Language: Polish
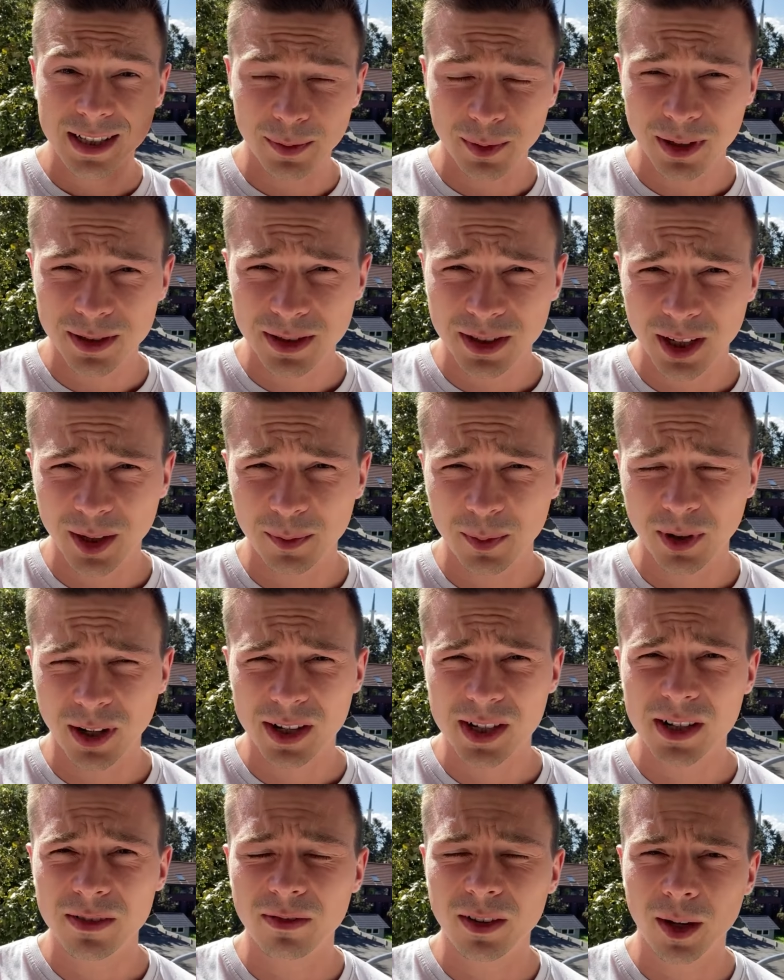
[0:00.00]
Siema, dzisiaj
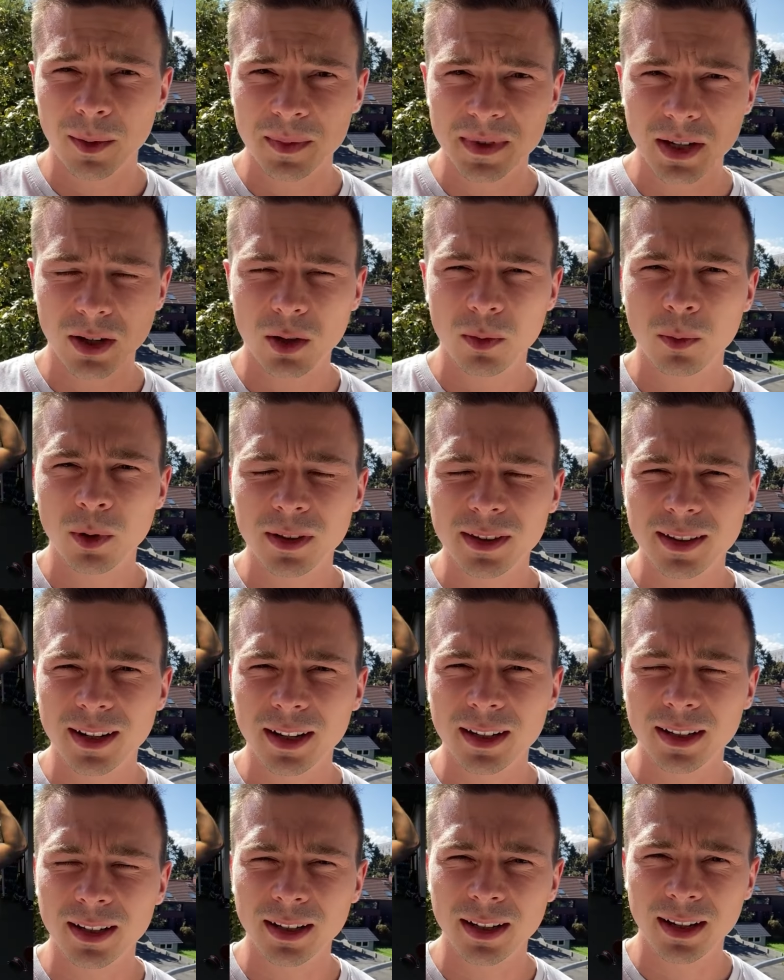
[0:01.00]
pokażę Wam cały mój
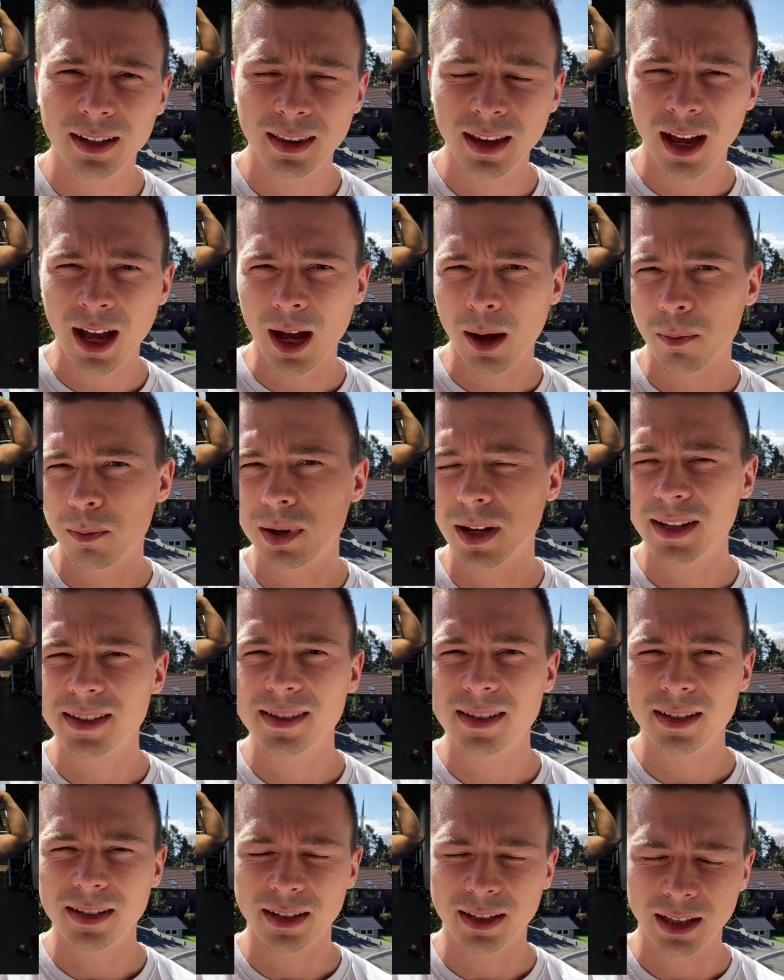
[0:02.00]
trening na
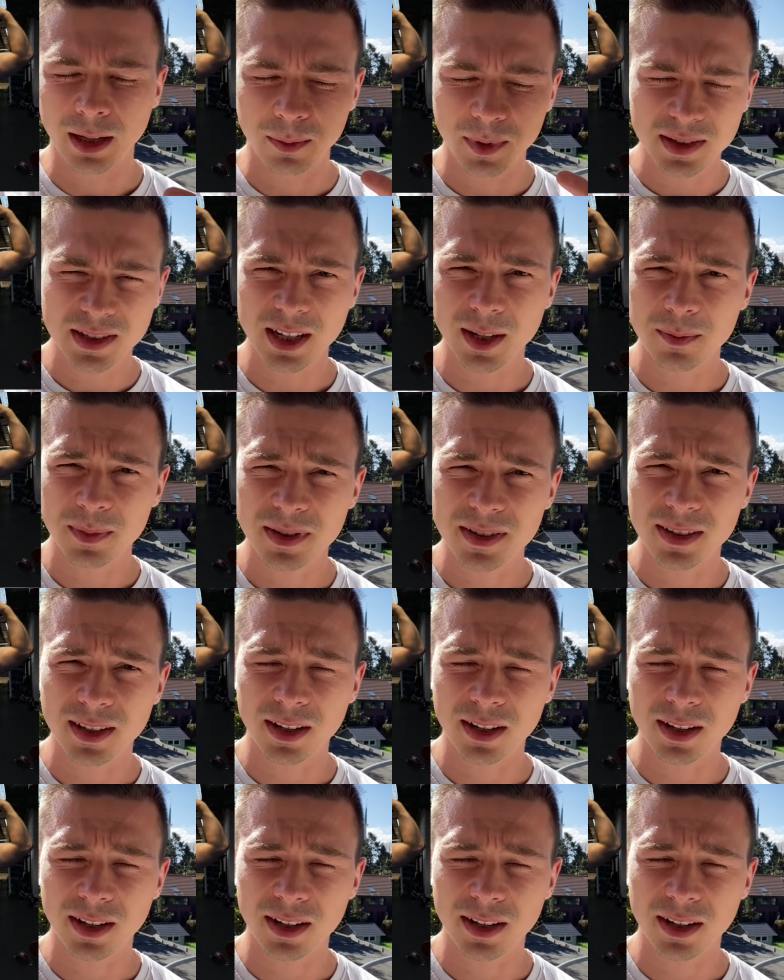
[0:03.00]
plecy i na biceps,